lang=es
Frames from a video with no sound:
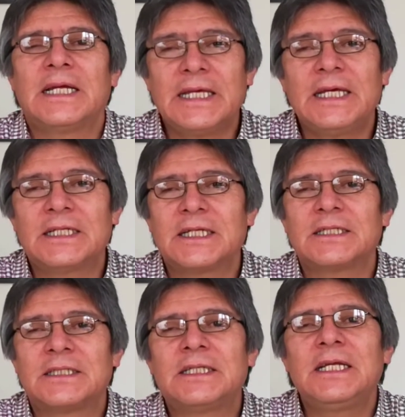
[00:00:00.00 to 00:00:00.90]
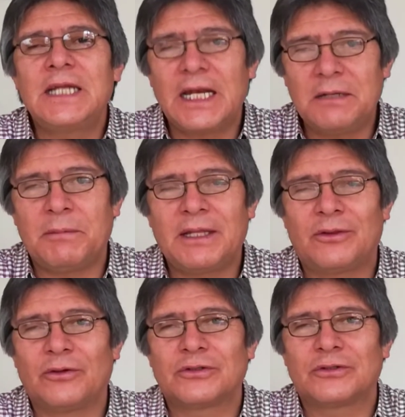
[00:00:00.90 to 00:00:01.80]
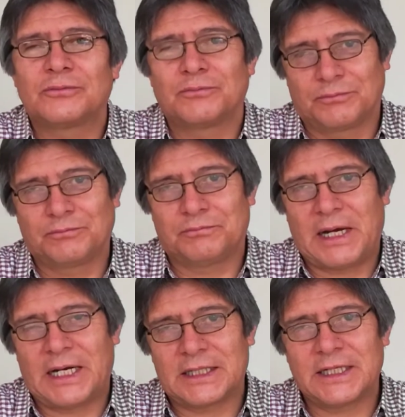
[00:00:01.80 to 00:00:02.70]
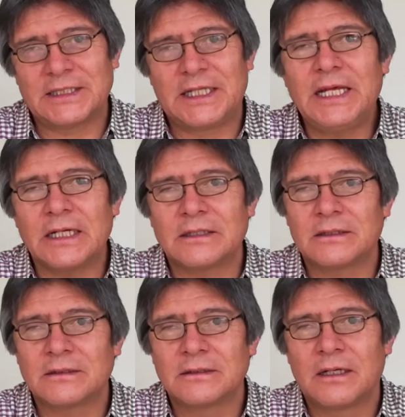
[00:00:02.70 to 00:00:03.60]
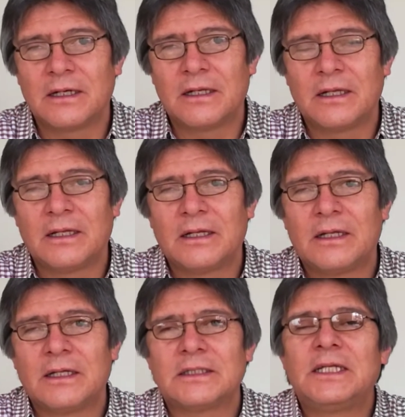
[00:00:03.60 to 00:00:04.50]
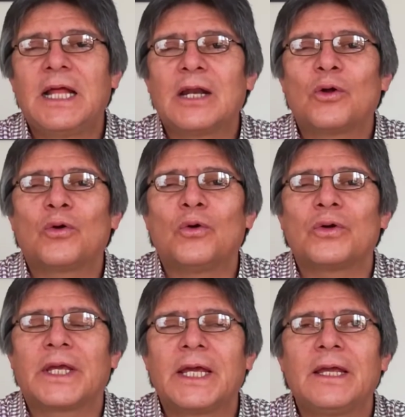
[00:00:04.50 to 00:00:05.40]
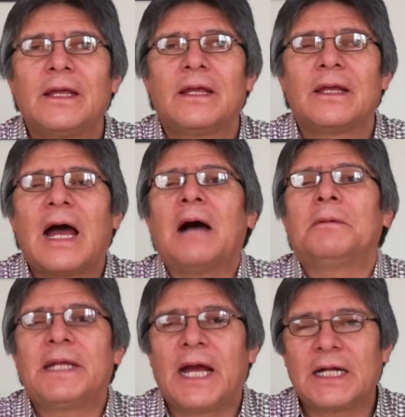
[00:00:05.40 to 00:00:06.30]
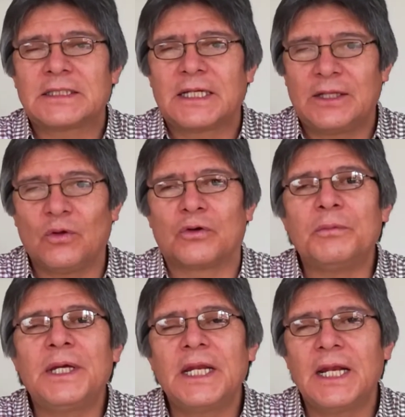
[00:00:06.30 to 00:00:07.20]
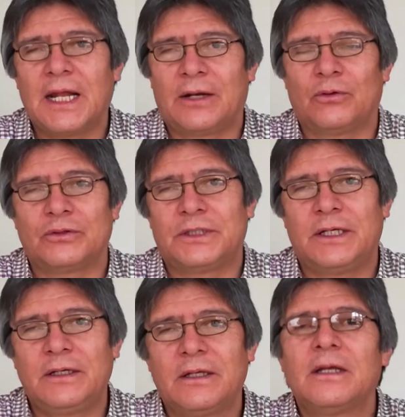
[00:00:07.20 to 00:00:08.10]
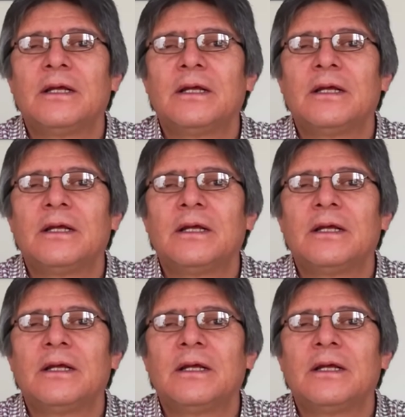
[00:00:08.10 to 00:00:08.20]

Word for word: irse sin alimentos para tres días, sin algo con que abrigarse y dormir en la noche,